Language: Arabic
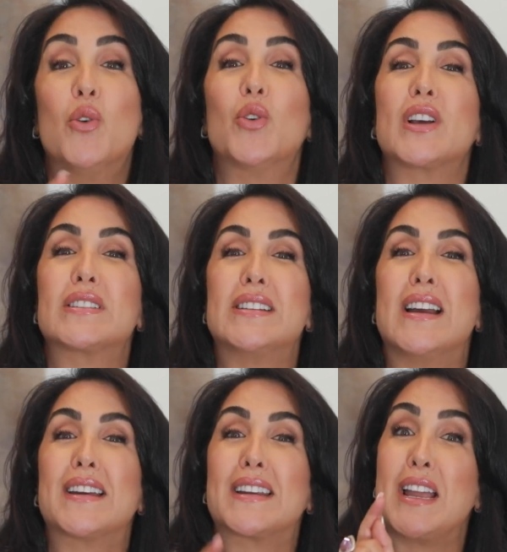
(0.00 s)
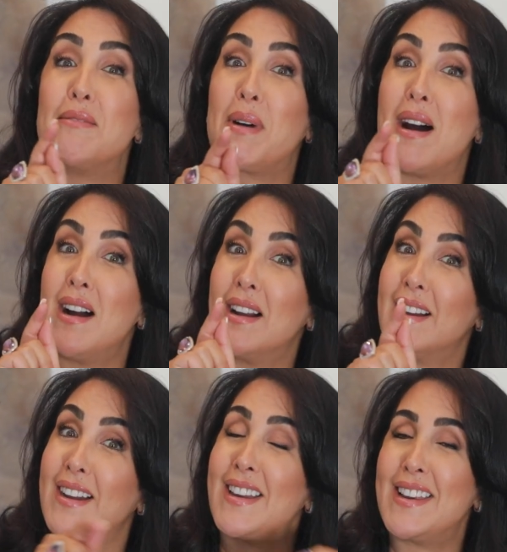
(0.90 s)
والاختيار كيبقى
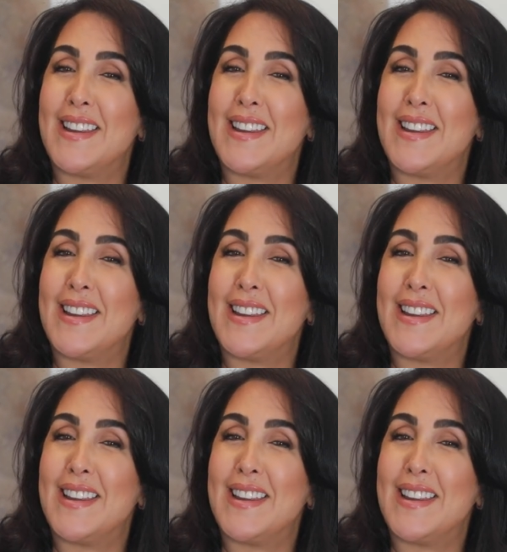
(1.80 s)
غير